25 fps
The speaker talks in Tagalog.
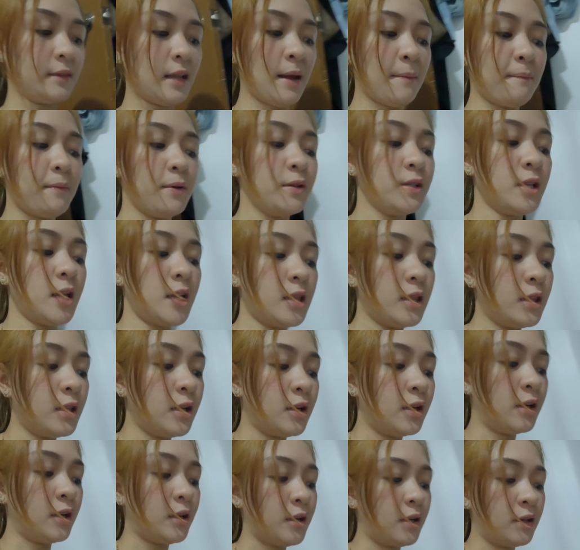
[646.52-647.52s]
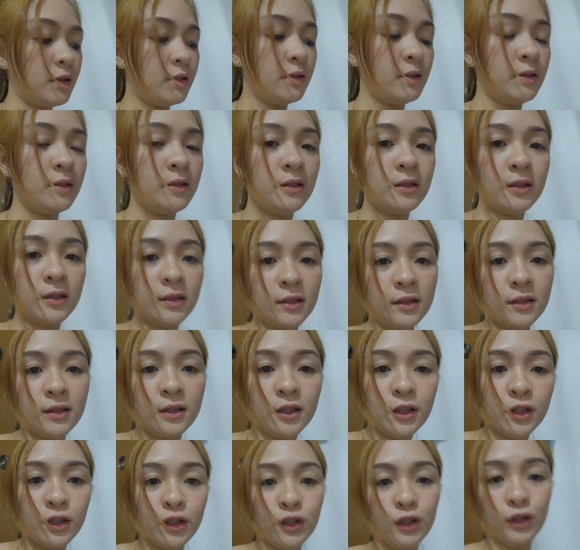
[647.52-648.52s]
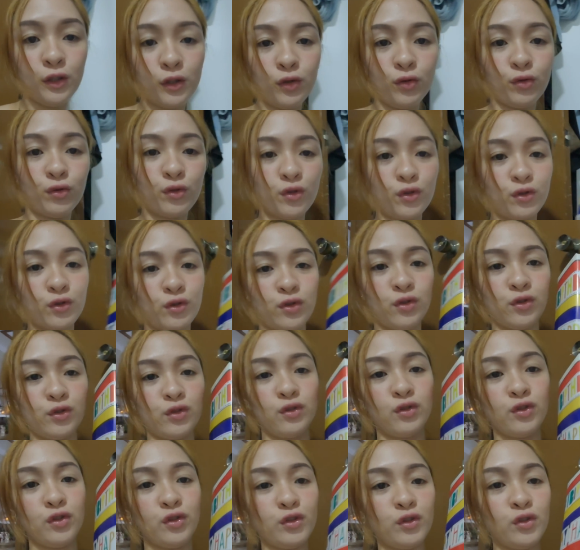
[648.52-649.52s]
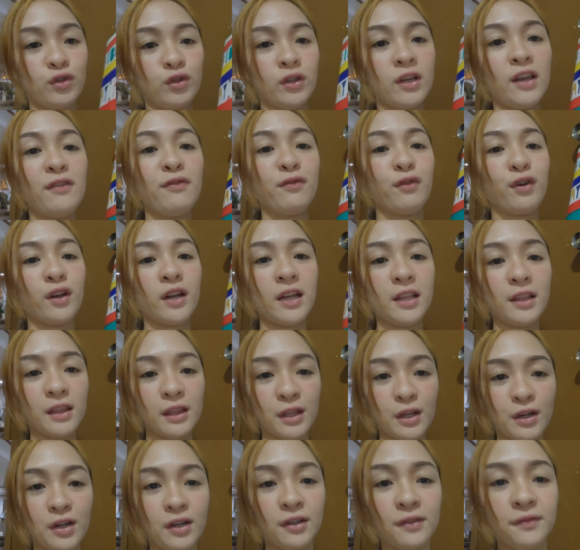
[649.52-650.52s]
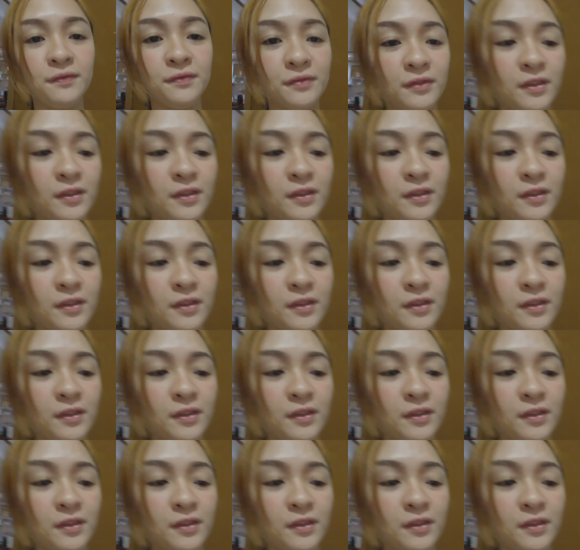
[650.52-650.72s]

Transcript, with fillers: Tapos ito, shoes. Gift ko rin to.